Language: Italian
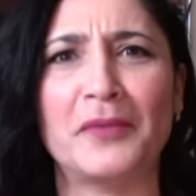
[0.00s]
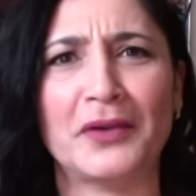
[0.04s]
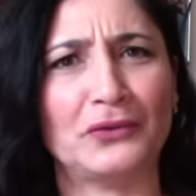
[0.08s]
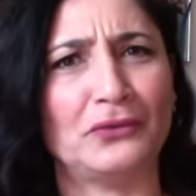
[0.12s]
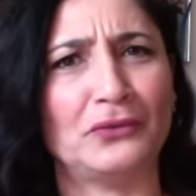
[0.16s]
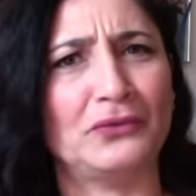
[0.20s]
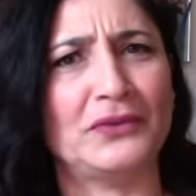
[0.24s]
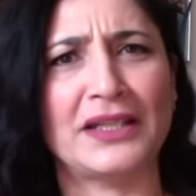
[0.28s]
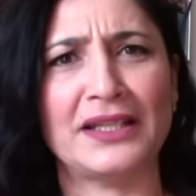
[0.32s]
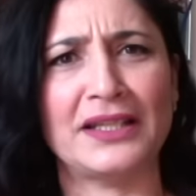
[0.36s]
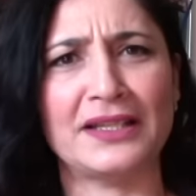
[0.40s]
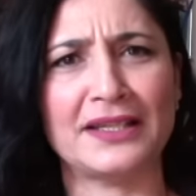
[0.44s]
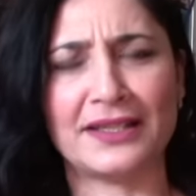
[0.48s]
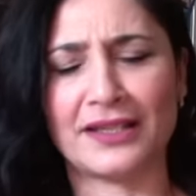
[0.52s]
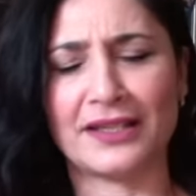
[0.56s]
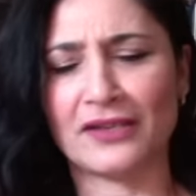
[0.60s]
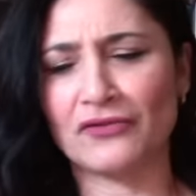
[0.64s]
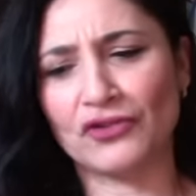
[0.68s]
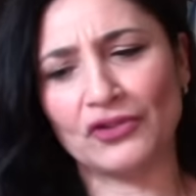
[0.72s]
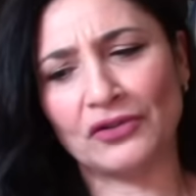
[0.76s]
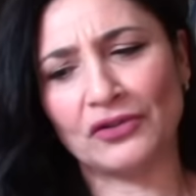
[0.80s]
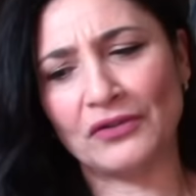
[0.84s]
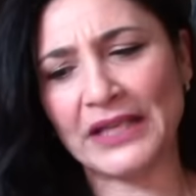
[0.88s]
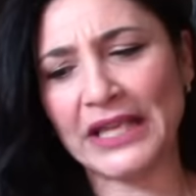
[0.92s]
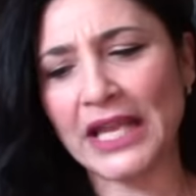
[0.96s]
per tutte le
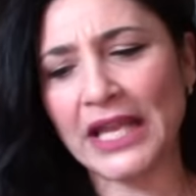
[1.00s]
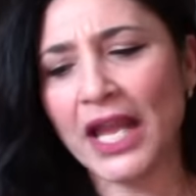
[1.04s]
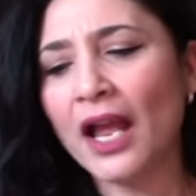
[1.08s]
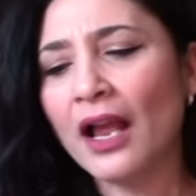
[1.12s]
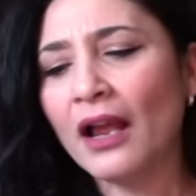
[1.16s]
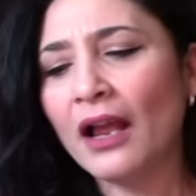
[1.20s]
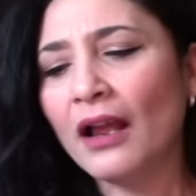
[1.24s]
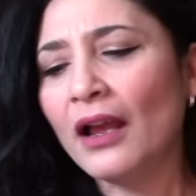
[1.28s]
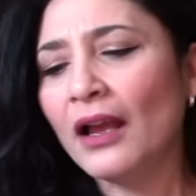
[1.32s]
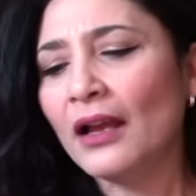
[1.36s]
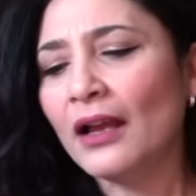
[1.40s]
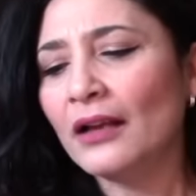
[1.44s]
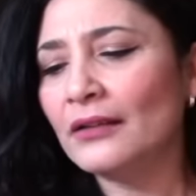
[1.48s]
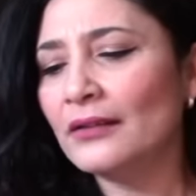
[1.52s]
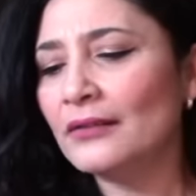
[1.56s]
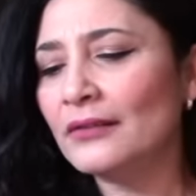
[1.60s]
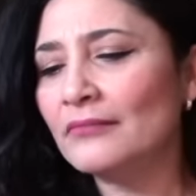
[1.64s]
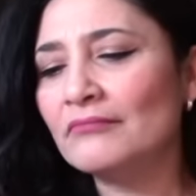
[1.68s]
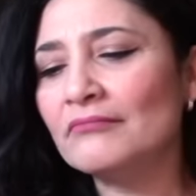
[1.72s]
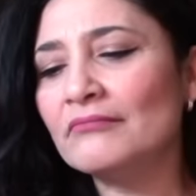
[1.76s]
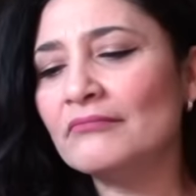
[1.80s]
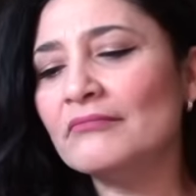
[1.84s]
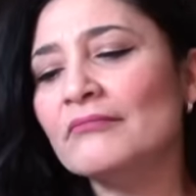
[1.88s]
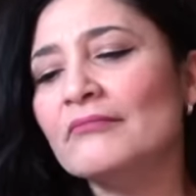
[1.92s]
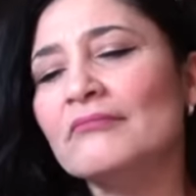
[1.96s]
stagioni
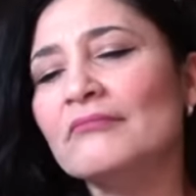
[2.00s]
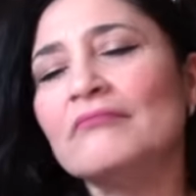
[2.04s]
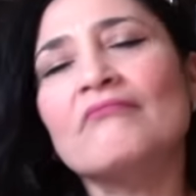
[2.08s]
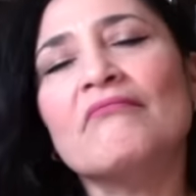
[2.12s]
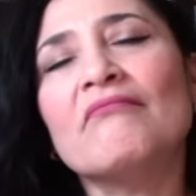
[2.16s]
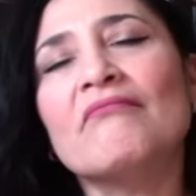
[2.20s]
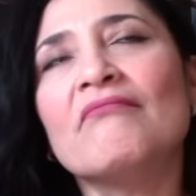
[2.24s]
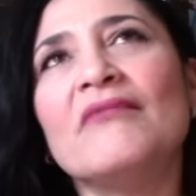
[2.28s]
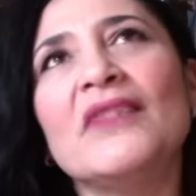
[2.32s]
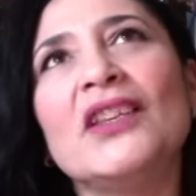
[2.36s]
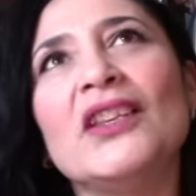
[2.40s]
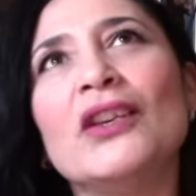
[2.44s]
ehm,